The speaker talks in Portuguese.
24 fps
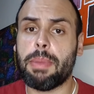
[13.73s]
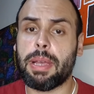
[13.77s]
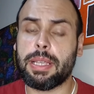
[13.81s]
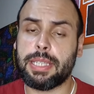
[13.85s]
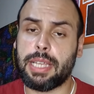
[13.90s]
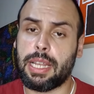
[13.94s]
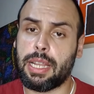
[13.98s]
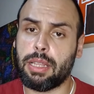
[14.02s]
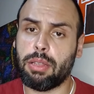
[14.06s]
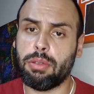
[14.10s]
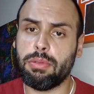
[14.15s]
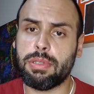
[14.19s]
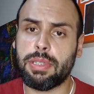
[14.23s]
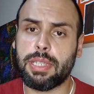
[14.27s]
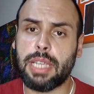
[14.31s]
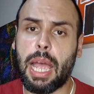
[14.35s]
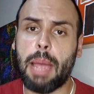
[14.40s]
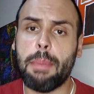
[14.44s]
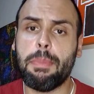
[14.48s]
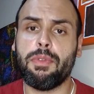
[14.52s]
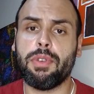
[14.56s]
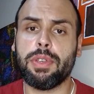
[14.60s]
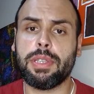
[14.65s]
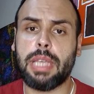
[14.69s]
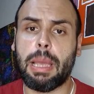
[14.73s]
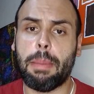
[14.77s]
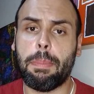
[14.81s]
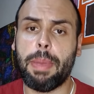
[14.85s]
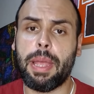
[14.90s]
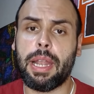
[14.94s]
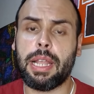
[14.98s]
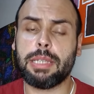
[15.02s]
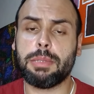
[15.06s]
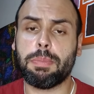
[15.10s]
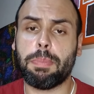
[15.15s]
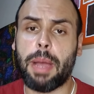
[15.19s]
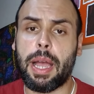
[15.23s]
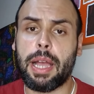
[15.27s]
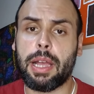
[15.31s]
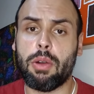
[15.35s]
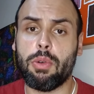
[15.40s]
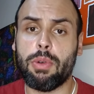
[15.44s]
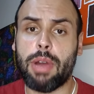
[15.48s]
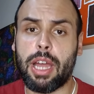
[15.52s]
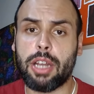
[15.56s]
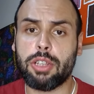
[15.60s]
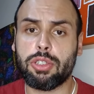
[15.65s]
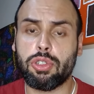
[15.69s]
mas ela não sabe, você apenas
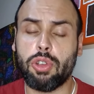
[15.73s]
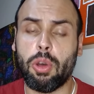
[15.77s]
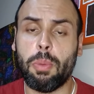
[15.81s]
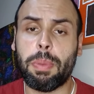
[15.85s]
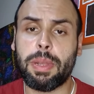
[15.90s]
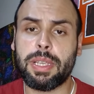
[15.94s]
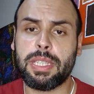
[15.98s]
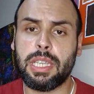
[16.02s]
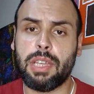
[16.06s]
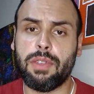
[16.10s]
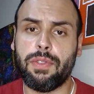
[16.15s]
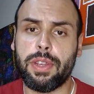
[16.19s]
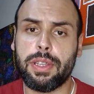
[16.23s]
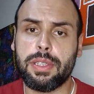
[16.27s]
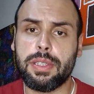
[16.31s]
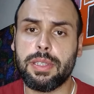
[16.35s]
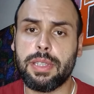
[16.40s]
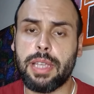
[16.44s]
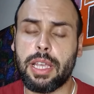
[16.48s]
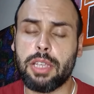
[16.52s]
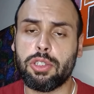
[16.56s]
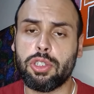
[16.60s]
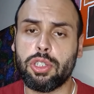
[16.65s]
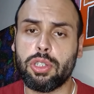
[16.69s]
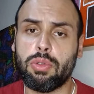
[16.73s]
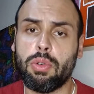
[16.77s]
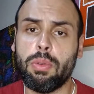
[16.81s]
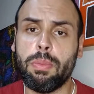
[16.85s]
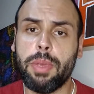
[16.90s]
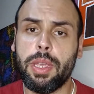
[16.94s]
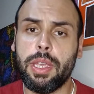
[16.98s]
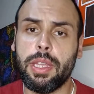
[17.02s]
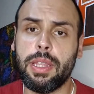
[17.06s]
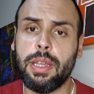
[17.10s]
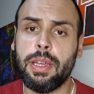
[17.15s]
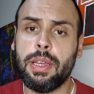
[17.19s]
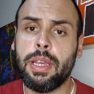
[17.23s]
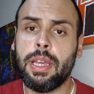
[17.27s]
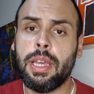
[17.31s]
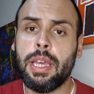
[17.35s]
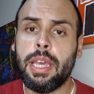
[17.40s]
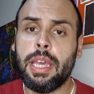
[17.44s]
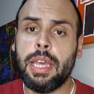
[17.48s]
paga o garçom para servir esses restos de comida